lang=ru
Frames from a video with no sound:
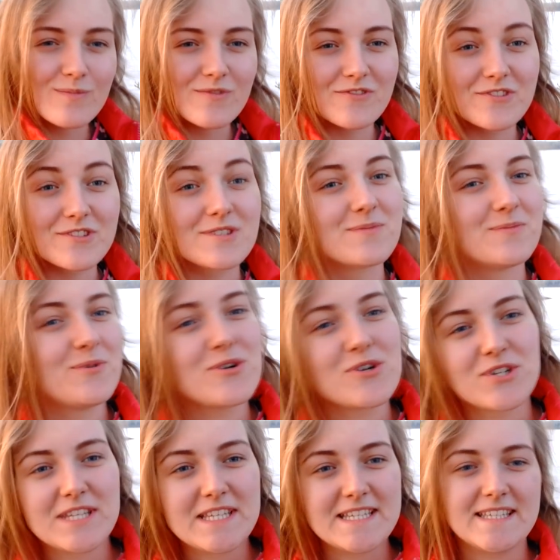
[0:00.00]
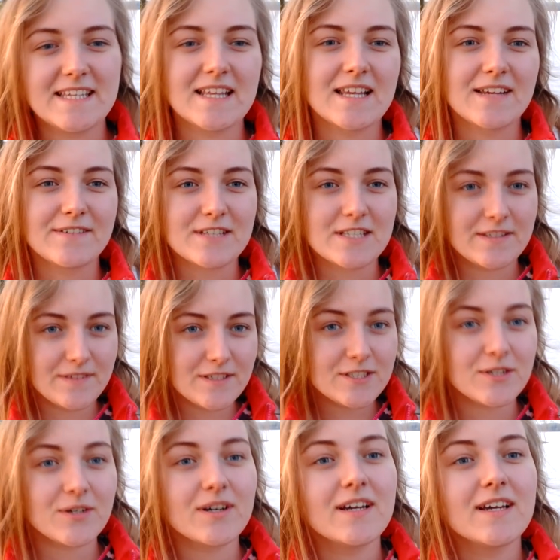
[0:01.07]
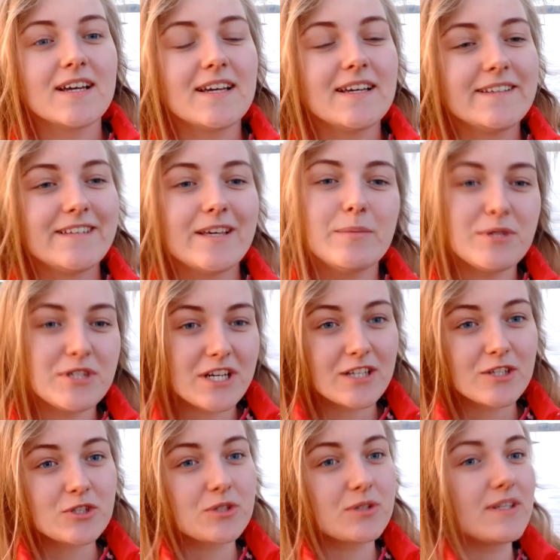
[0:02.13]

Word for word: возможность снять для вас видео. Я обещала, что